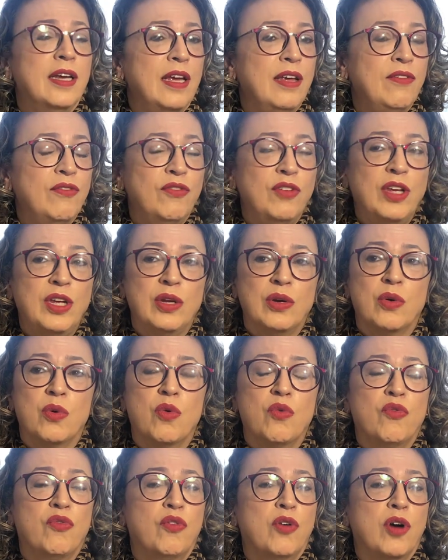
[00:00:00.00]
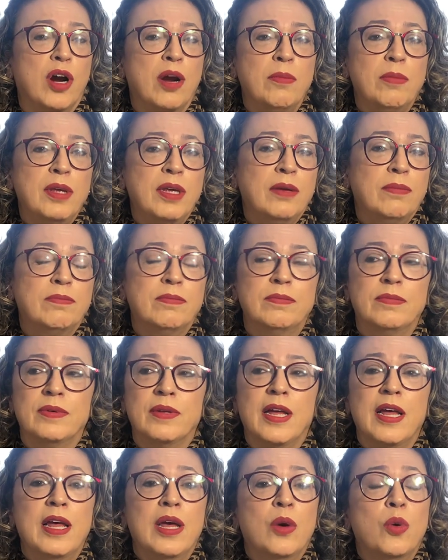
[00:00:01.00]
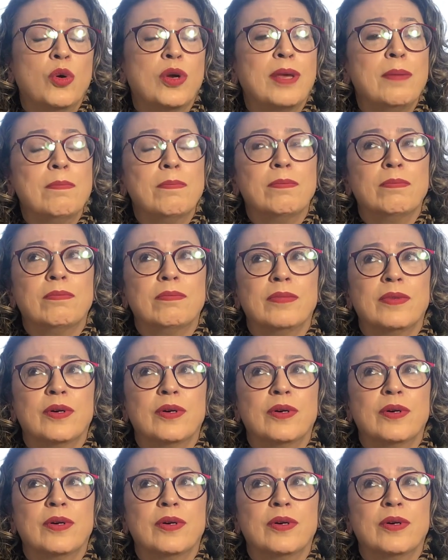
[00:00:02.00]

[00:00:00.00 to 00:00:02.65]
enfim, conforme o que